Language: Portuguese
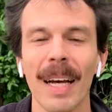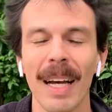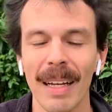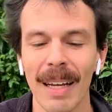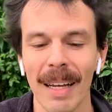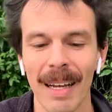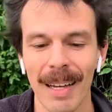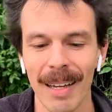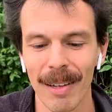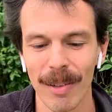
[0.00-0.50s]

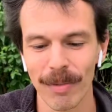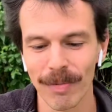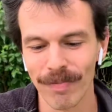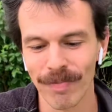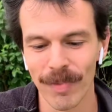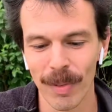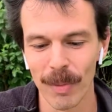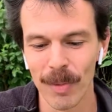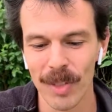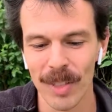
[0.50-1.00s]
é,
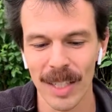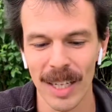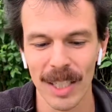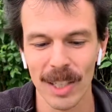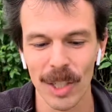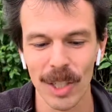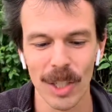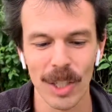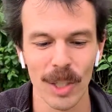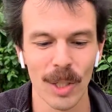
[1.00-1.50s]
vamos dizer,
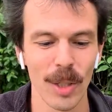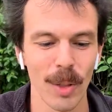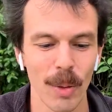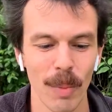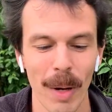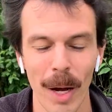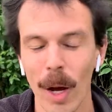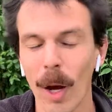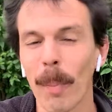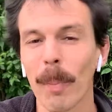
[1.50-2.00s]
atingir o
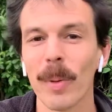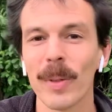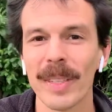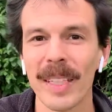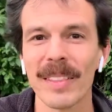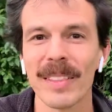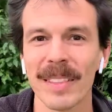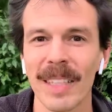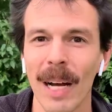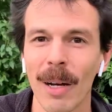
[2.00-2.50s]
maior
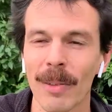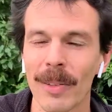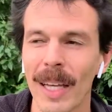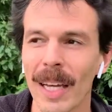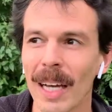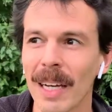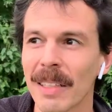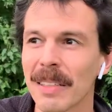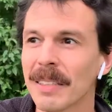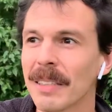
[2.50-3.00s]
potencial
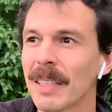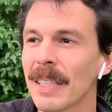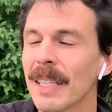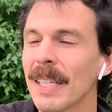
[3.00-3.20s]
delas.